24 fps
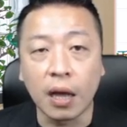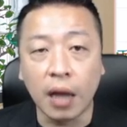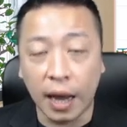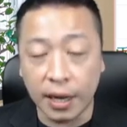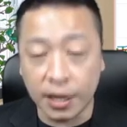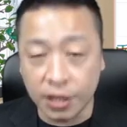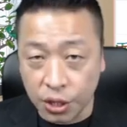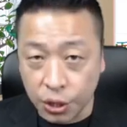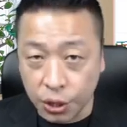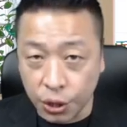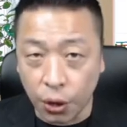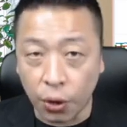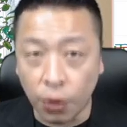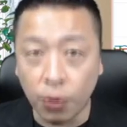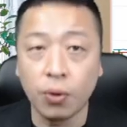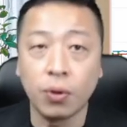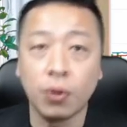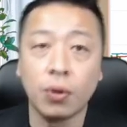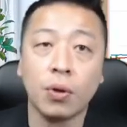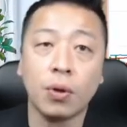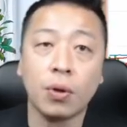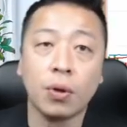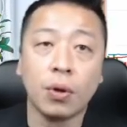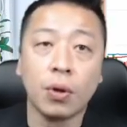还是有
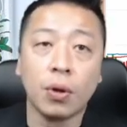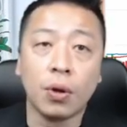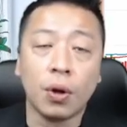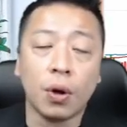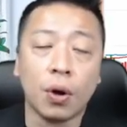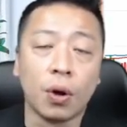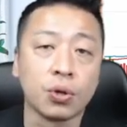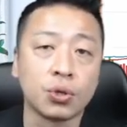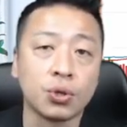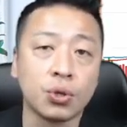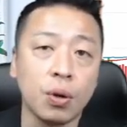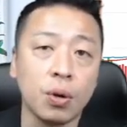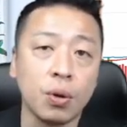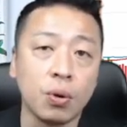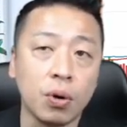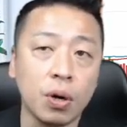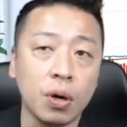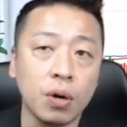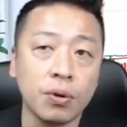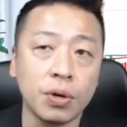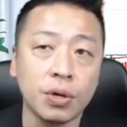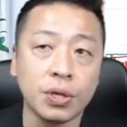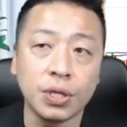哦，所以我认为